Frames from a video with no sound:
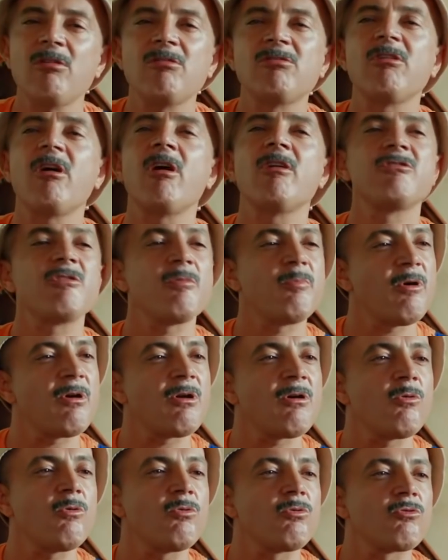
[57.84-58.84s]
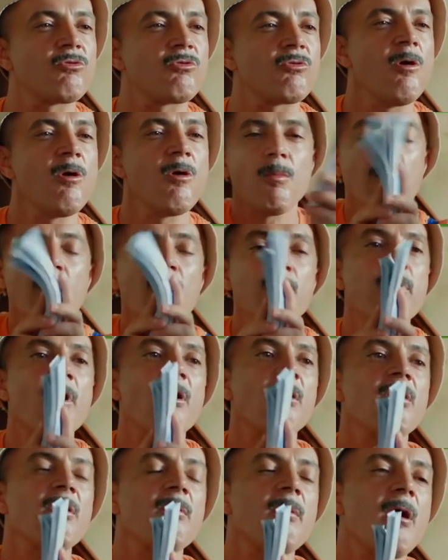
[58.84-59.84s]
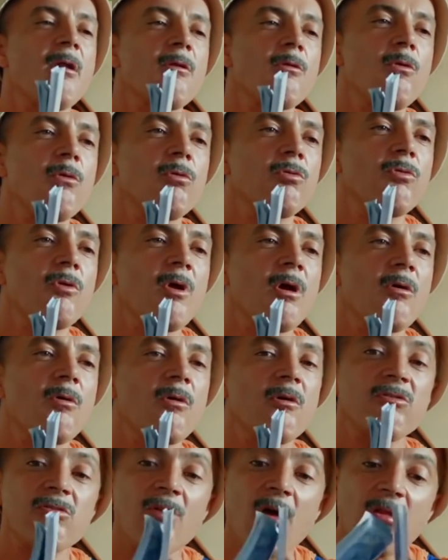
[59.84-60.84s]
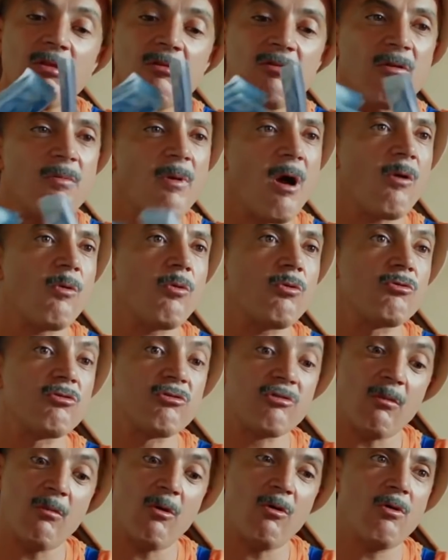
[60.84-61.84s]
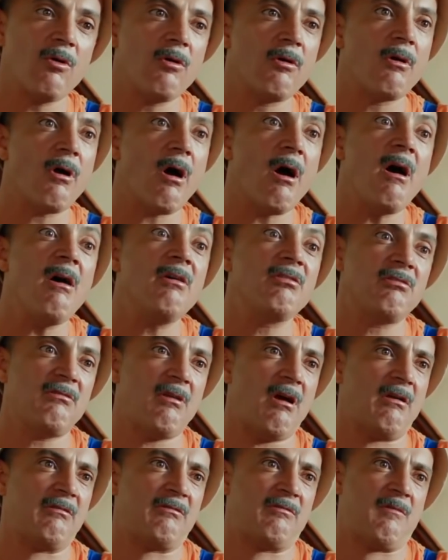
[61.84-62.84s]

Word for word: yerde sadece para konuşur. Para da bende olduğuna göre sadece ben konuşacağım. Ona göre ağzını